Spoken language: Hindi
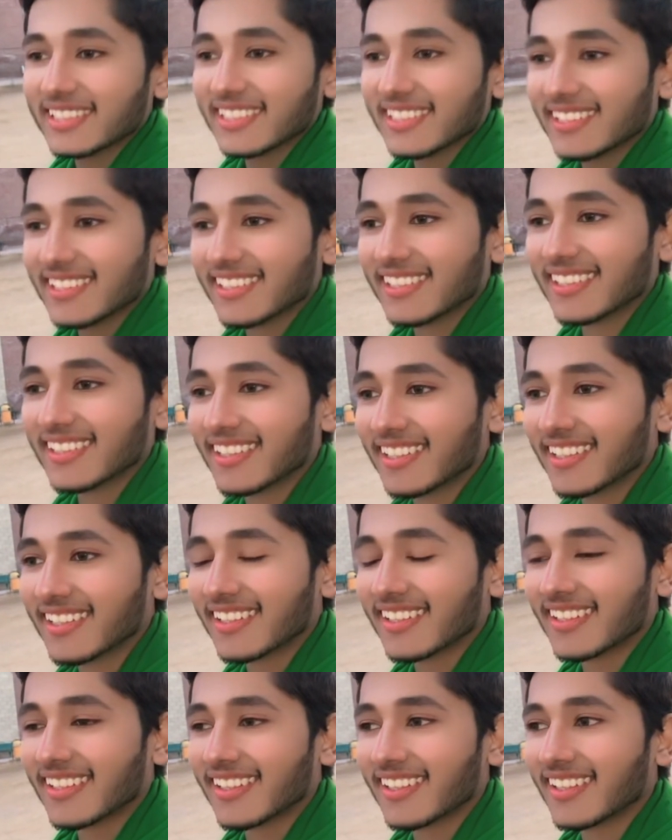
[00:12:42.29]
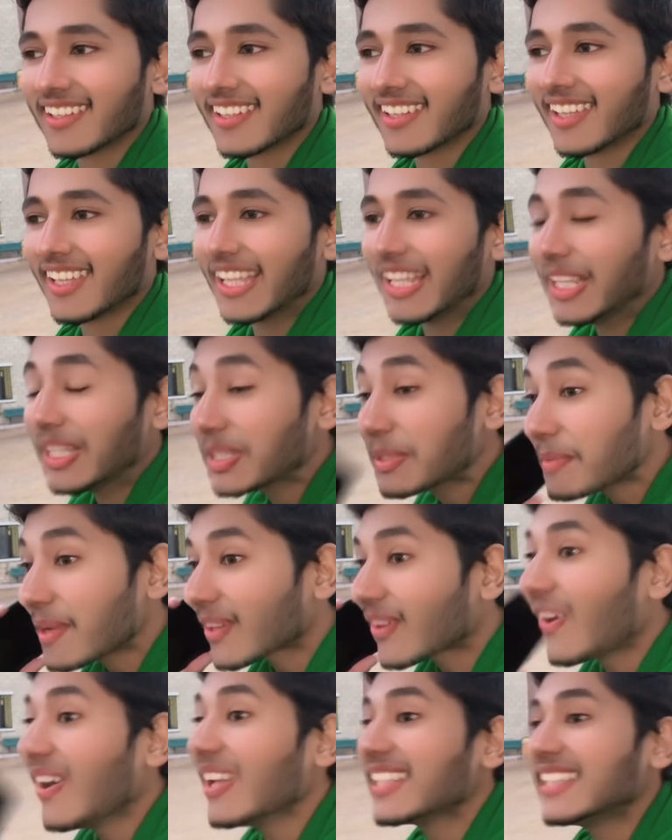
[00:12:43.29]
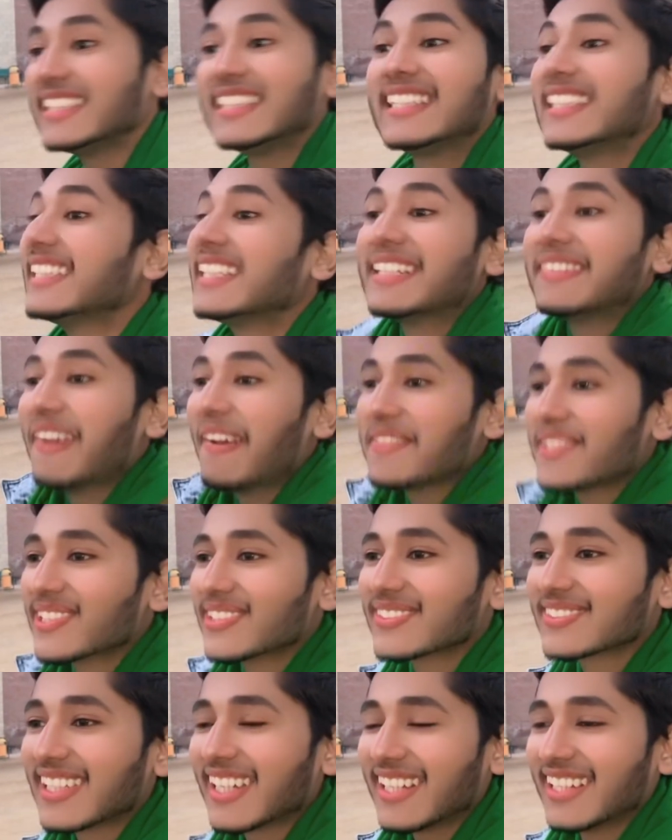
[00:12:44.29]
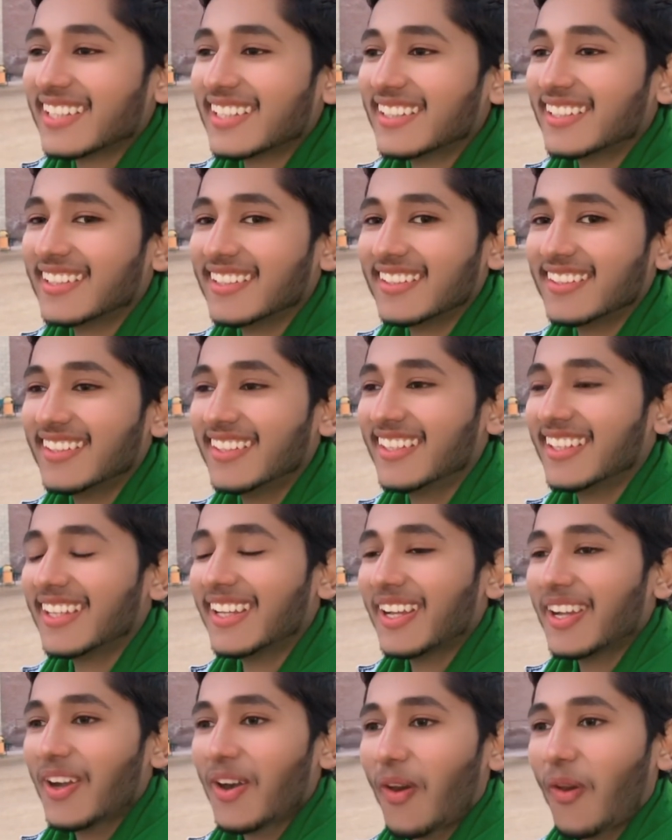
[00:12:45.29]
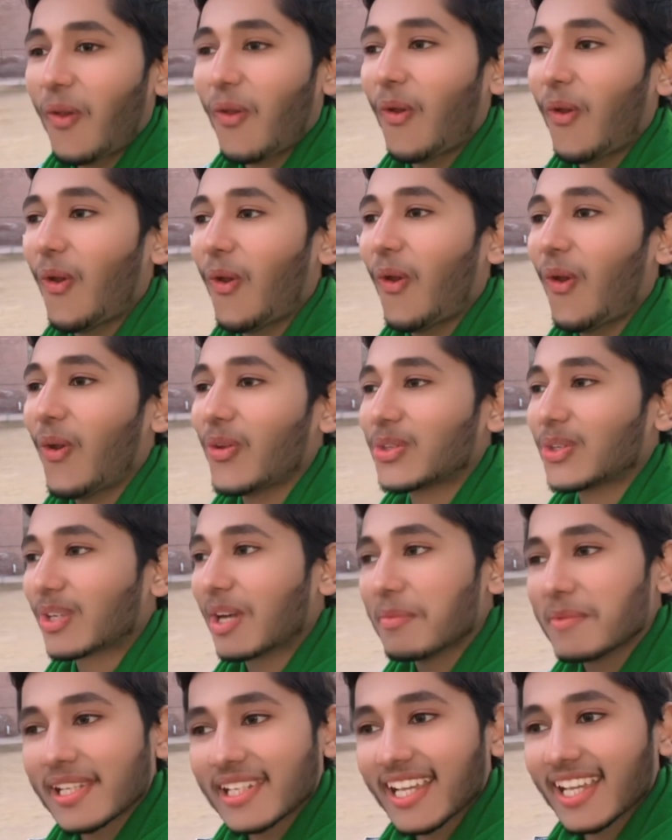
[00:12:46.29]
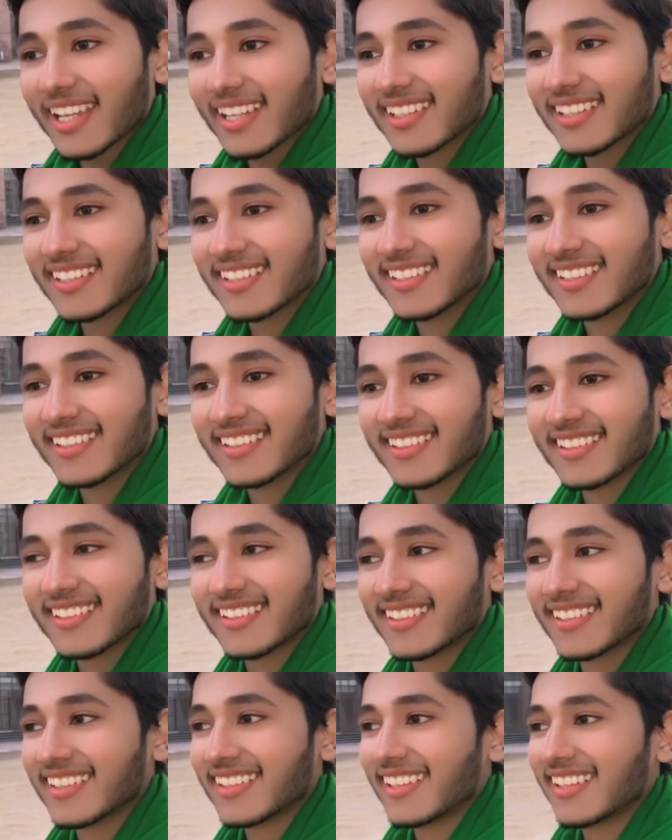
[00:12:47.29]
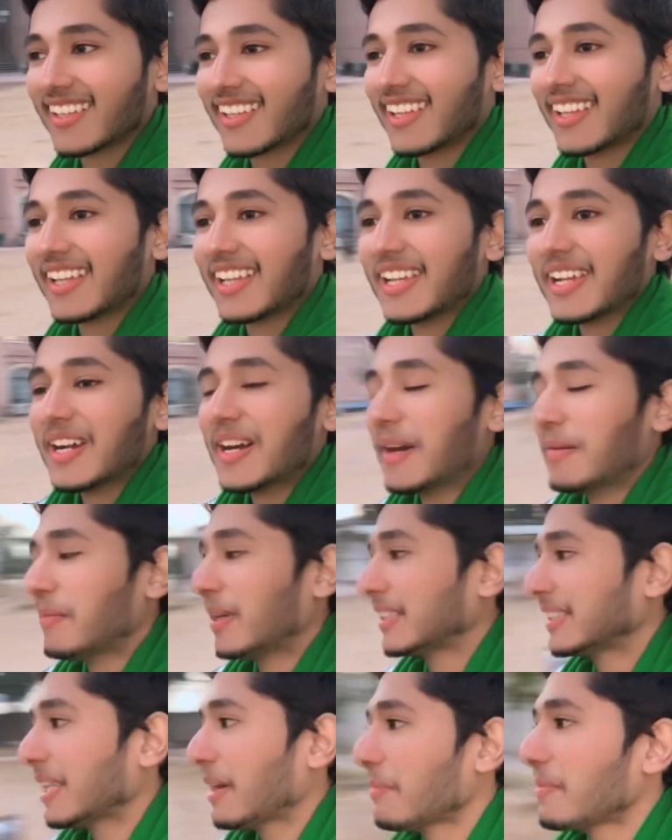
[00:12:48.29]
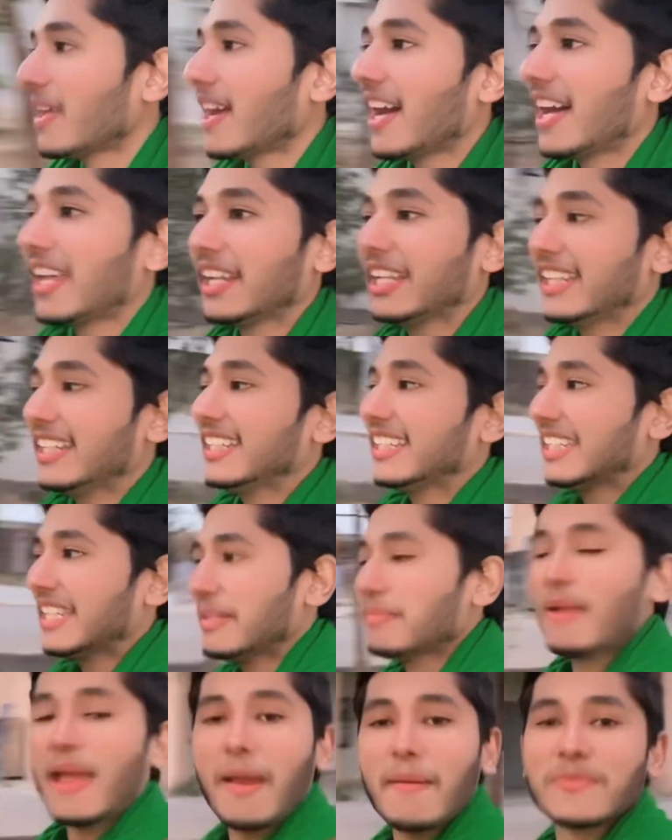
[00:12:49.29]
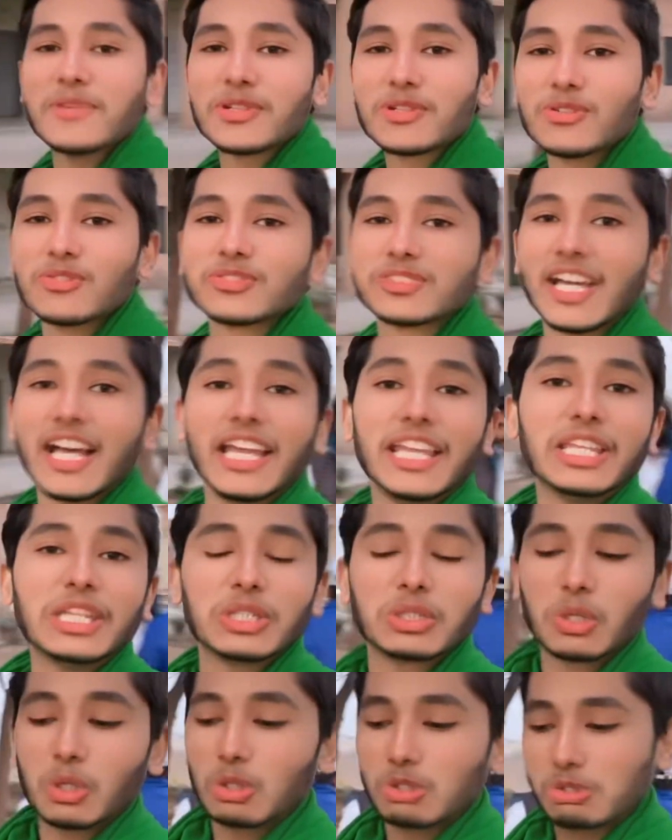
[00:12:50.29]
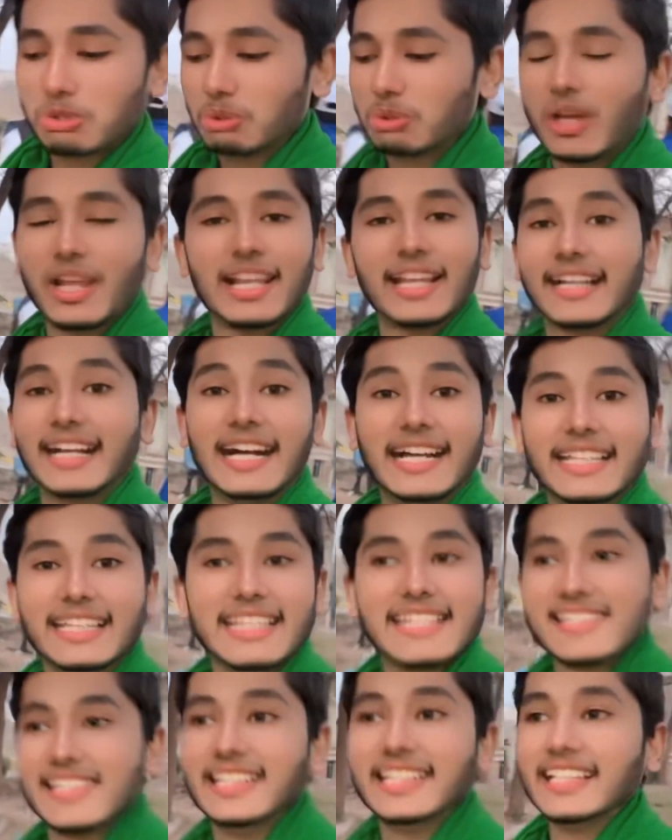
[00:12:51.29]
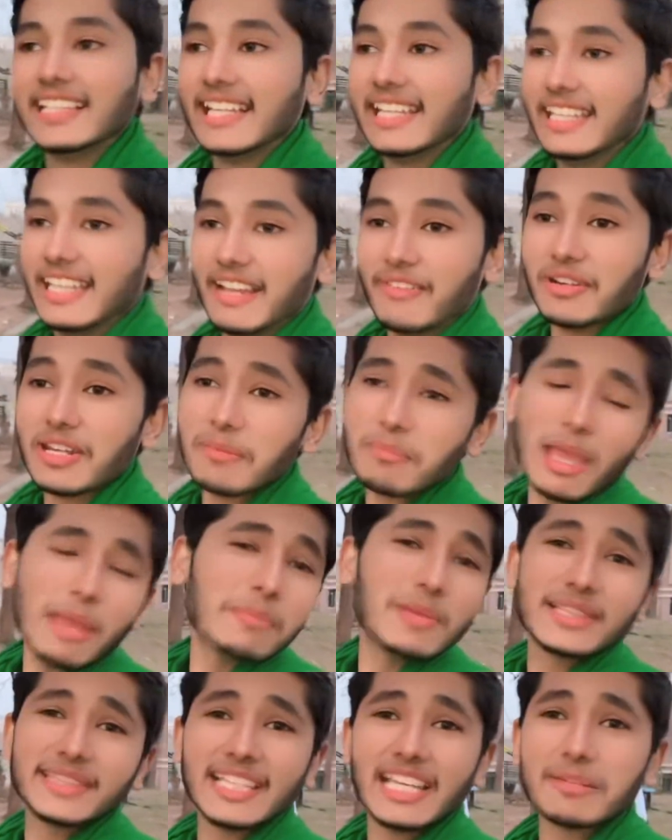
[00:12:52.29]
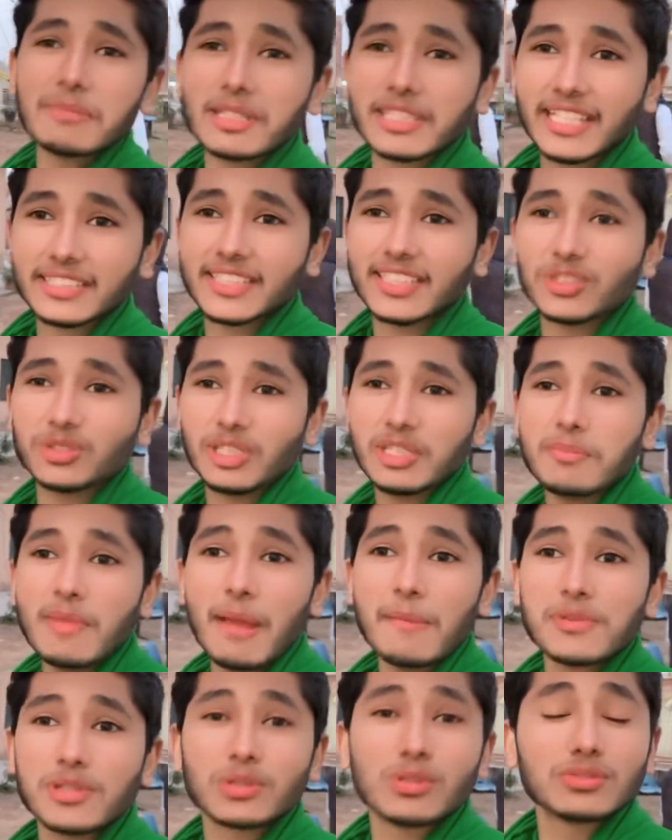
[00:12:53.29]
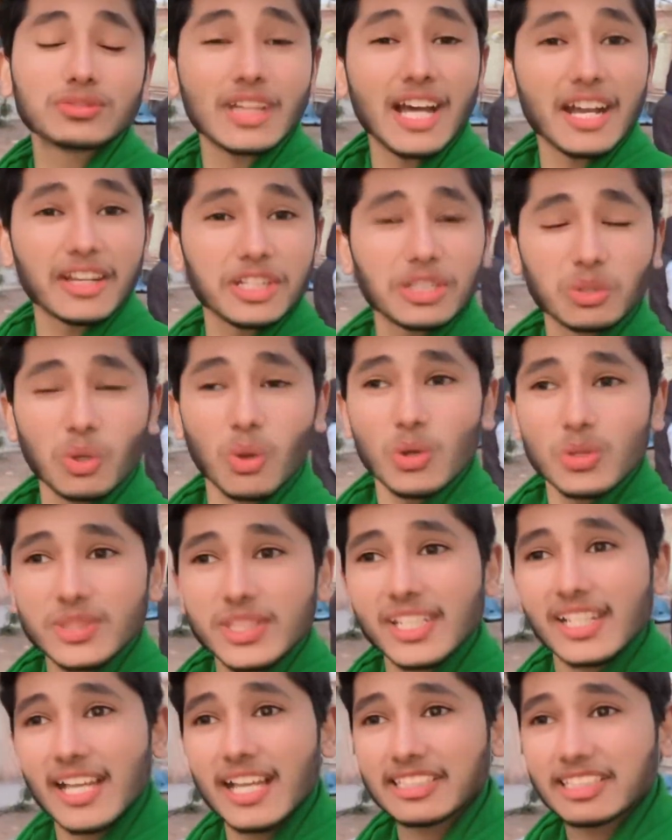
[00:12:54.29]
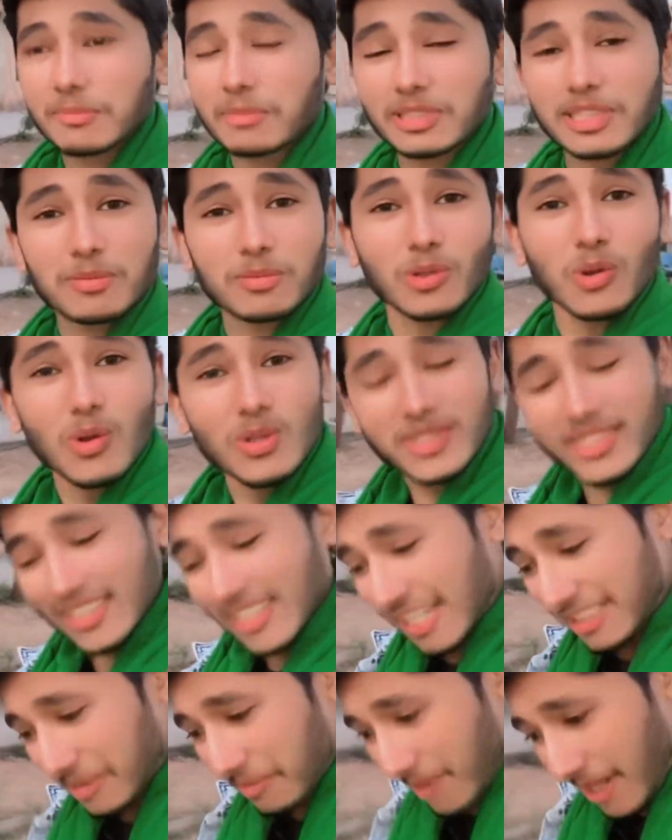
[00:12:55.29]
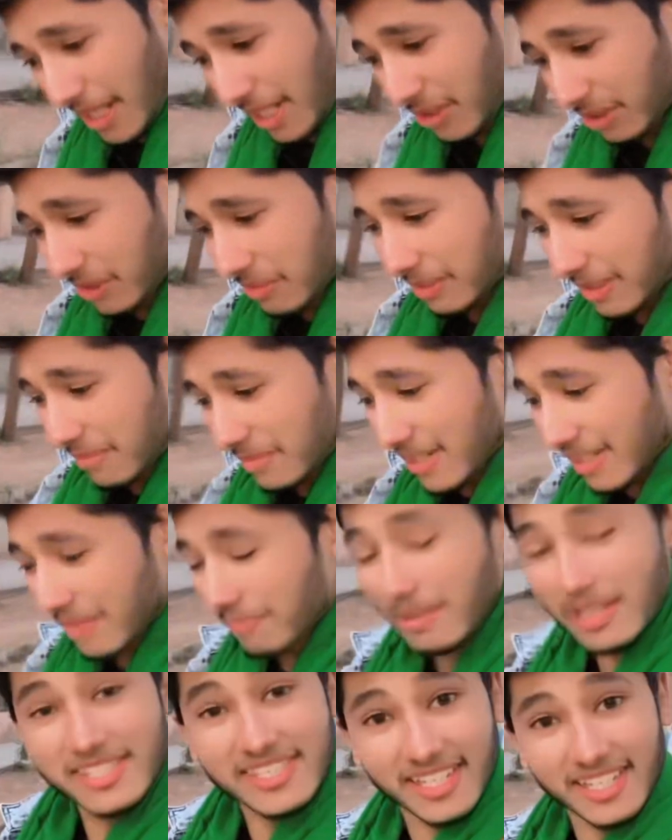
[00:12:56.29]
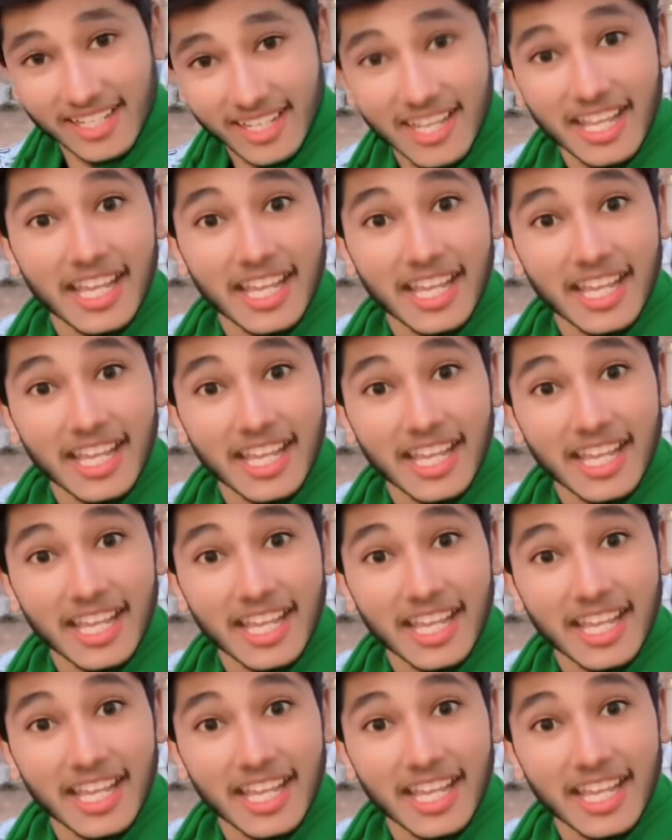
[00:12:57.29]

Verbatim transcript: थी कॉल की धोखा दे कॉल की थी किधर मैम धोखा दे गई है धोखा ओहो धोखा मिल गया धोखा मिल गया अब मतलब यार इनकी मैम शिगुफ्ता इनको चूना लगा के चली गई हैं वरना मैं मिलता यार मैं देखता तो सही मैम शिगुफ्ता आखिर कौन सी क्लास से मतलब कौन सी क्लासें पढ़ा रहे हो तो मतलब ये कि बच्चे